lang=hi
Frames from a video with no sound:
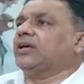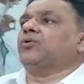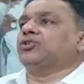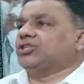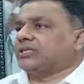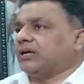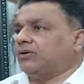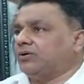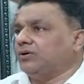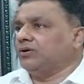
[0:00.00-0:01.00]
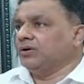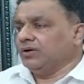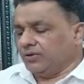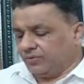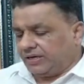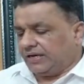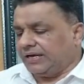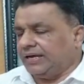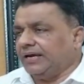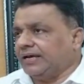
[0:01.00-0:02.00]
की कोशिश करो क्योंकि
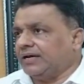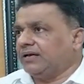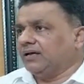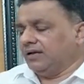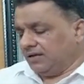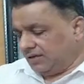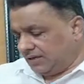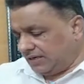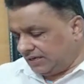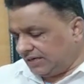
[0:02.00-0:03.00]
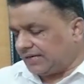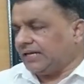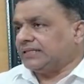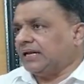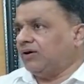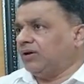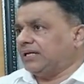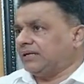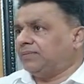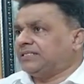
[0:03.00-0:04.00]
एक एक का तलाक हो
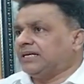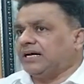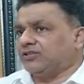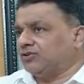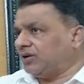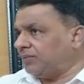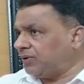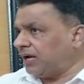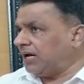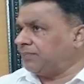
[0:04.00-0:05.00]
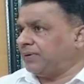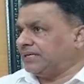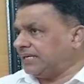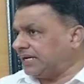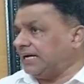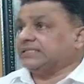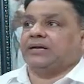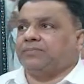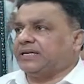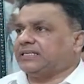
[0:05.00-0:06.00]
जाता बच्ची का तो जो ना पूरा घर परेशान
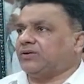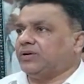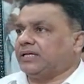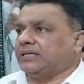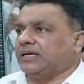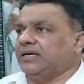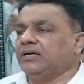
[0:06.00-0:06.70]
ख़ानदान परेशान हो जाता